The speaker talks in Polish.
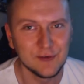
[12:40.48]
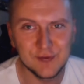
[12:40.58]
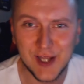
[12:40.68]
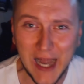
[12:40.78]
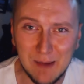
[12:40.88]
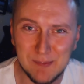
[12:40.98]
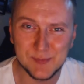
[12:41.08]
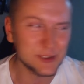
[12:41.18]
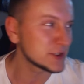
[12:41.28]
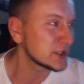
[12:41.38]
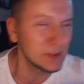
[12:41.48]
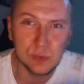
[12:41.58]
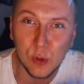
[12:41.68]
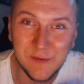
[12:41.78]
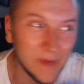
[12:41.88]
wygramy, przecież jestem
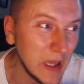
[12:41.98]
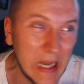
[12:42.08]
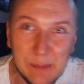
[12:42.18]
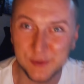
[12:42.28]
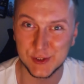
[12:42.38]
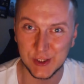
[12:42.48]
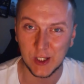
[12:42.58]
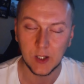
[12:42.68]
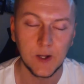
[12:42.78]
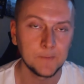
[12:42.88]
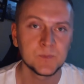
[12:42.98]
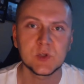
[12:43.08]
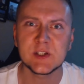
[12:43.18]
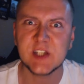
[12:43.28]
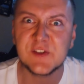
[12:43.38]
kurwa najlepszy.
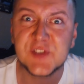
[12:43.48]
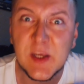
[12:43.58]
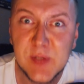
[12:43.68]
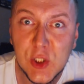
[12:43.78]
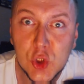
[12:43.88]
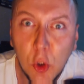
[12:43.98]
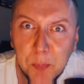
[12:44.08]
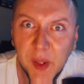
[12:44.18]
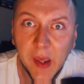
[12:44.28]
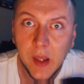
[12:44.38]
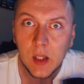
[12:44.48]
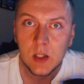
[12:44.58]
To jesteś w ciemnej dupie.